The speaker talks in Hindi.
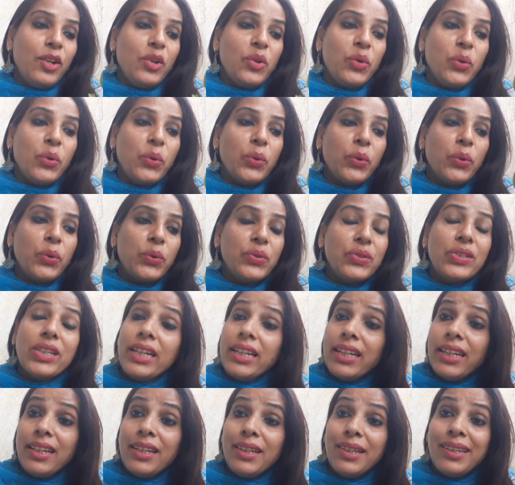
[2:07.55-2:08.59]
तो
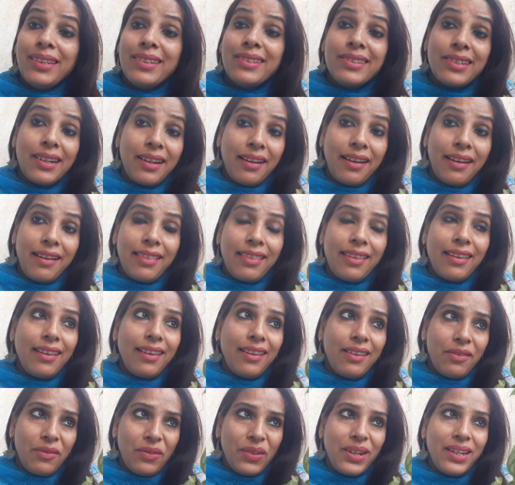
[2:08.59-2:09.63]
चलिए स्टार्ट करते
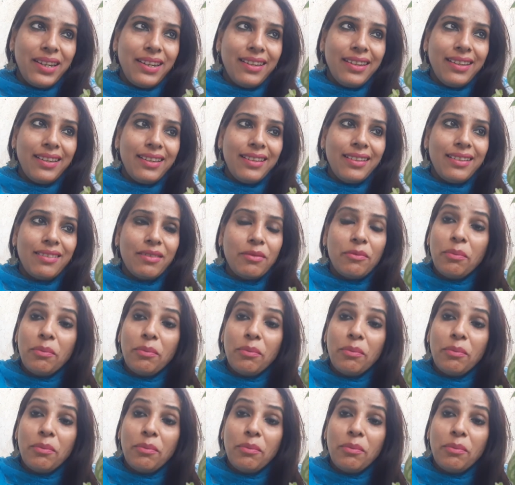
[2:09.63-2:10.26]
हैं रीडिंग